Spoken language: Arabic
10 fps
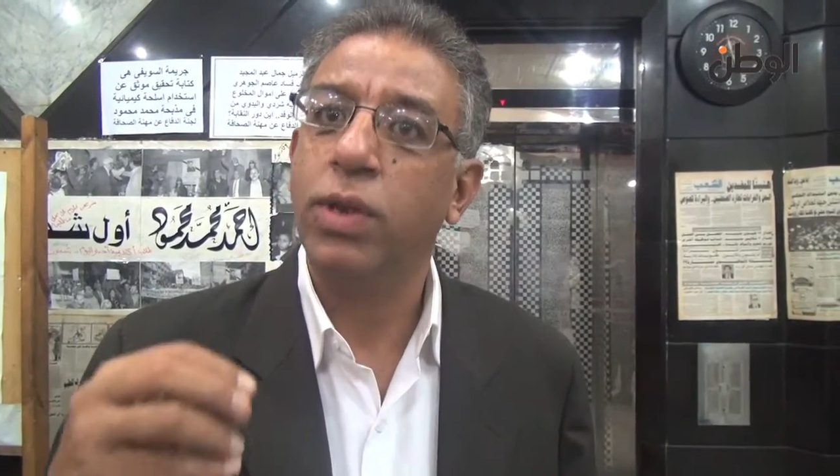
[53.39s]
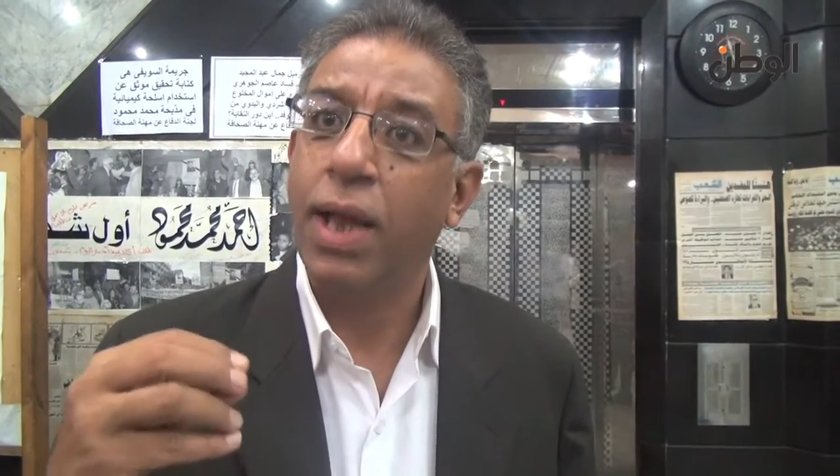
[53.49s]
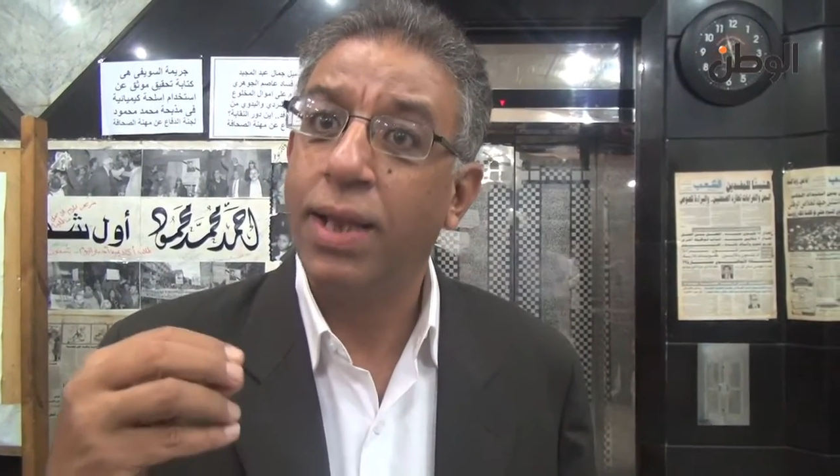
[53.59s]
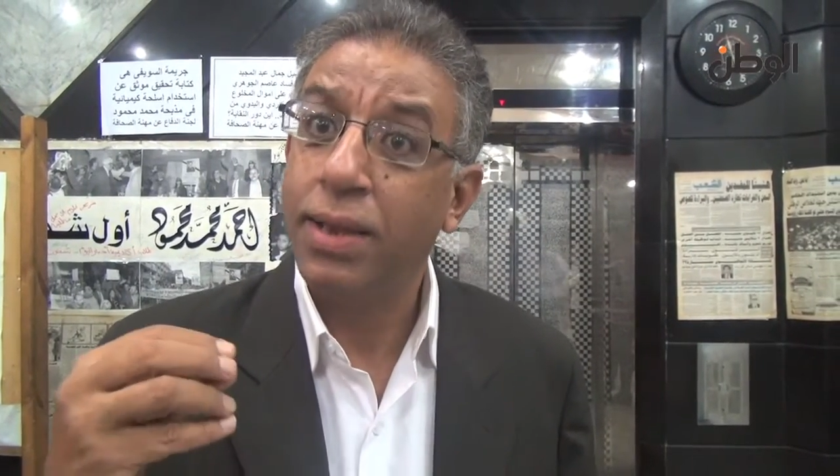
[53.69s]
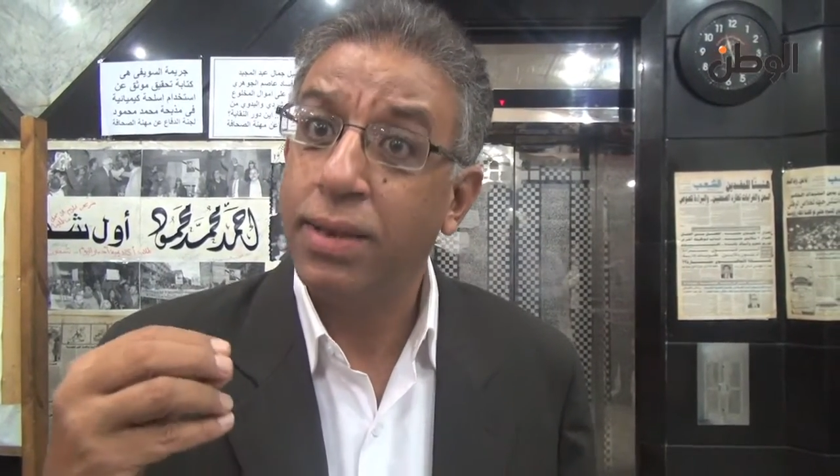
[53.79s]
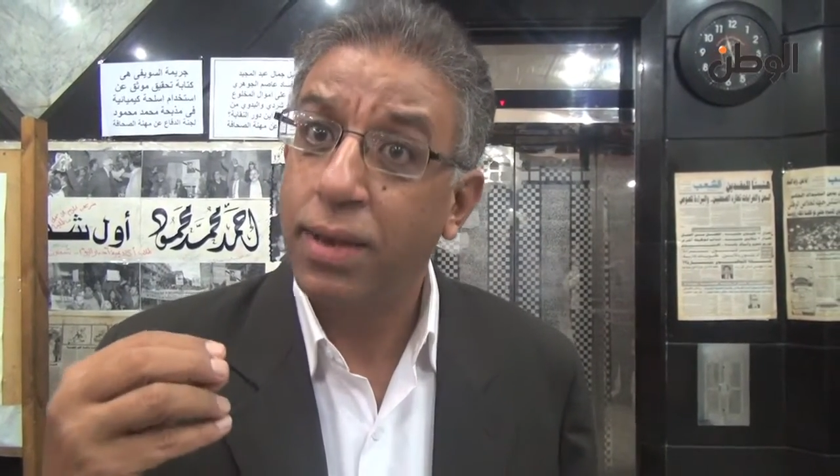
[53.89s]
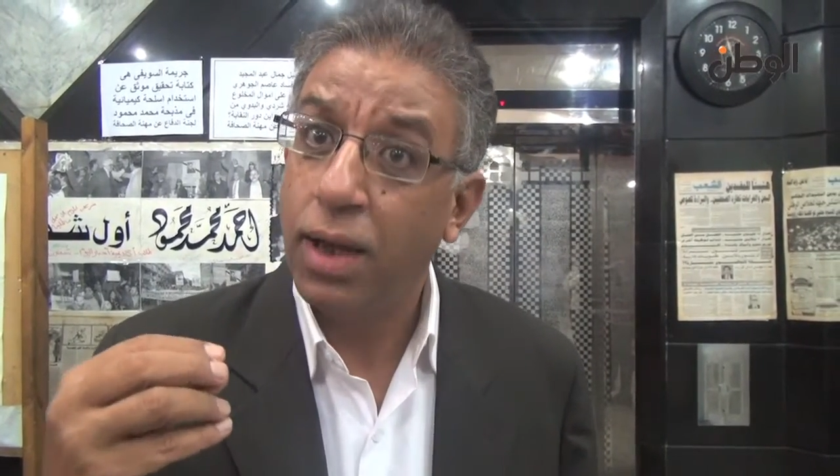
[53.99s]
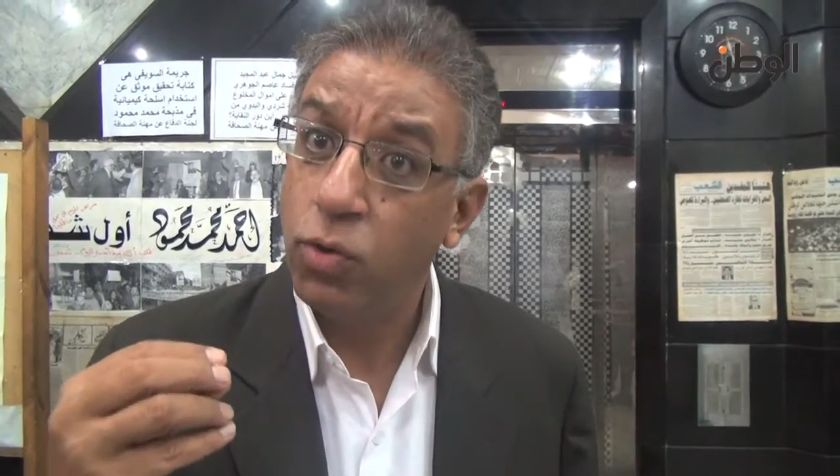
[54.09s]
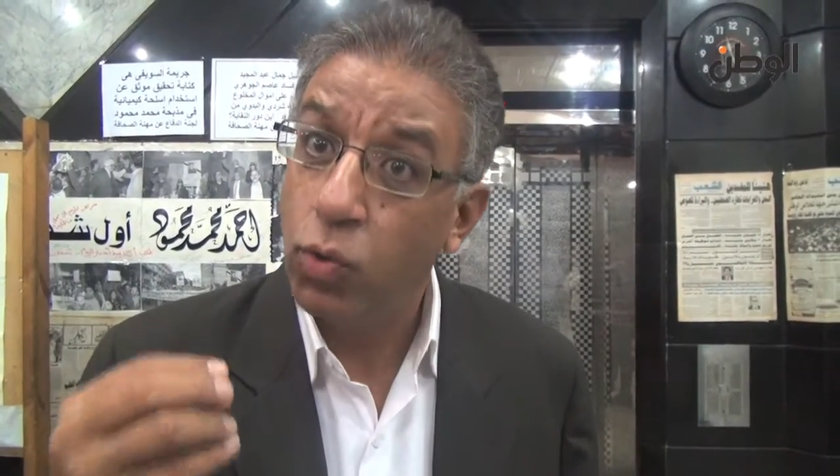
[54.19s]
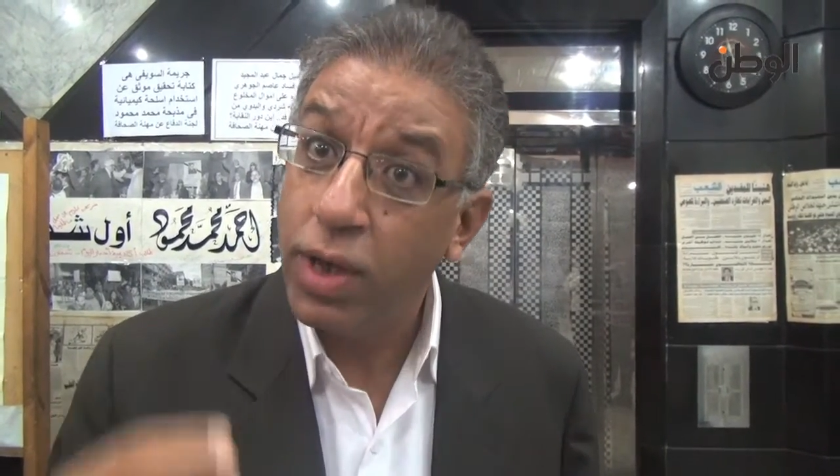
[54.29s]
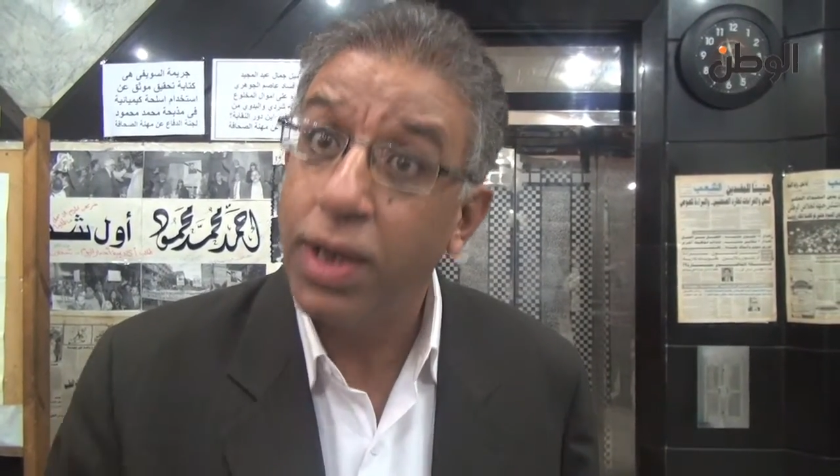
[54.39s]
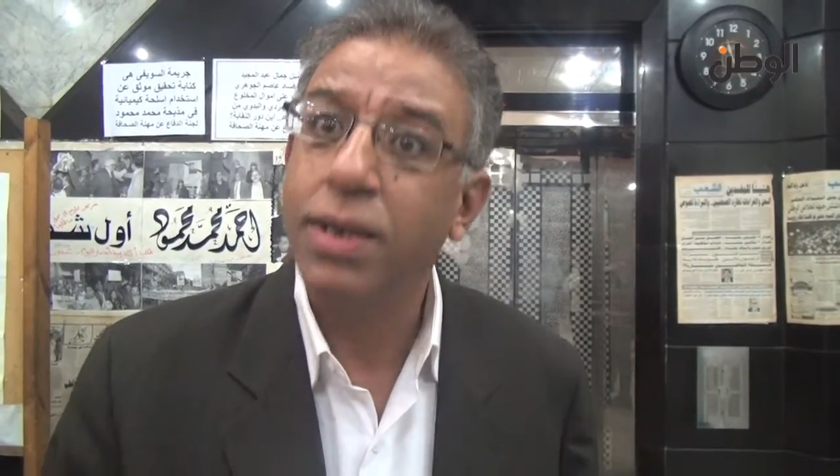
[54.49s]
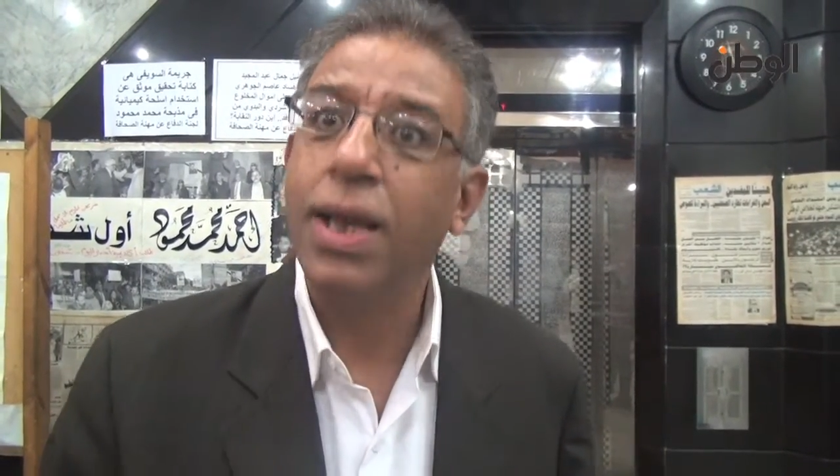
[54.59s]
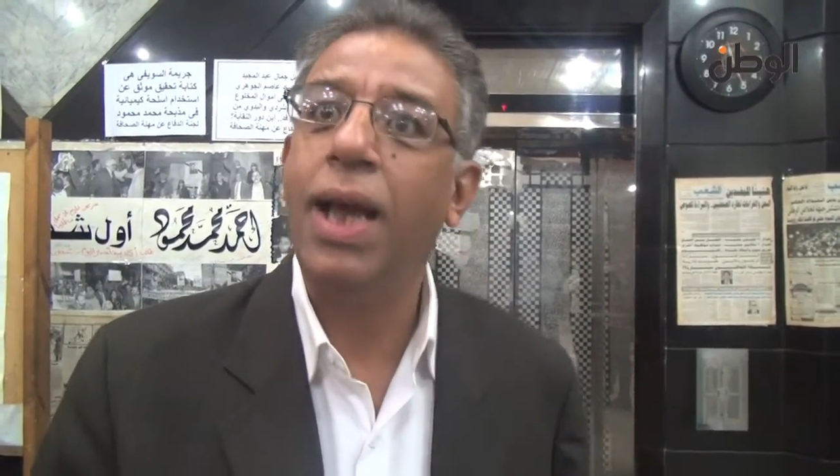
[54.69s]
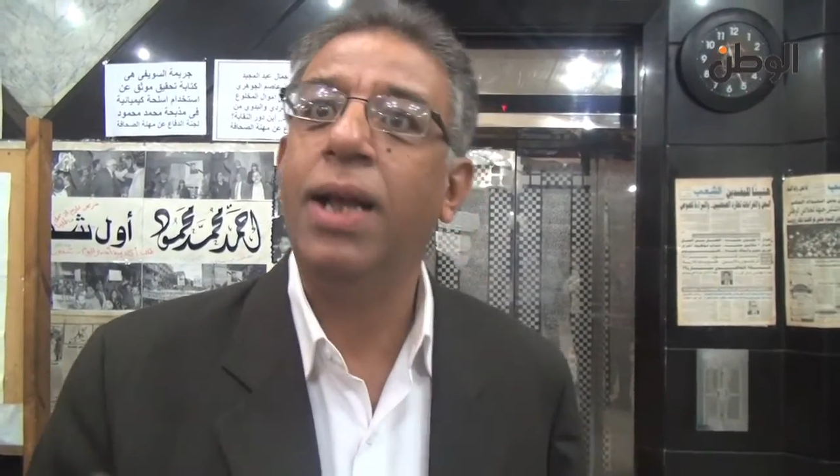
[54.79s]
واجتهادات قانونية
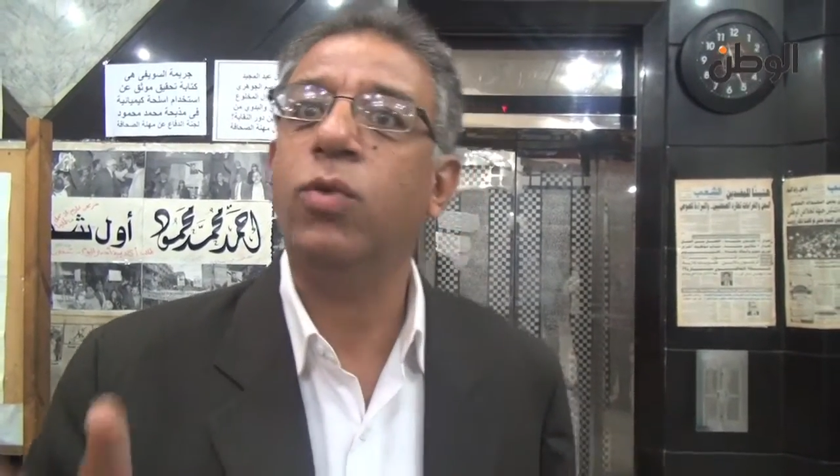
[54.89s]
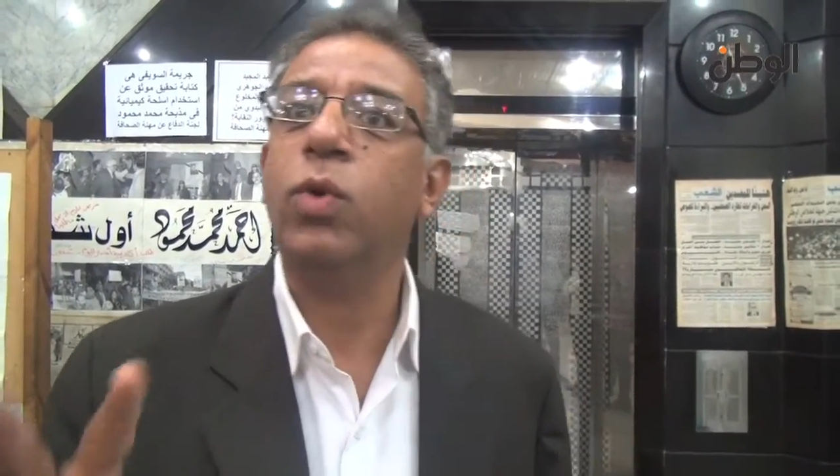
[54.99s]
اتقالت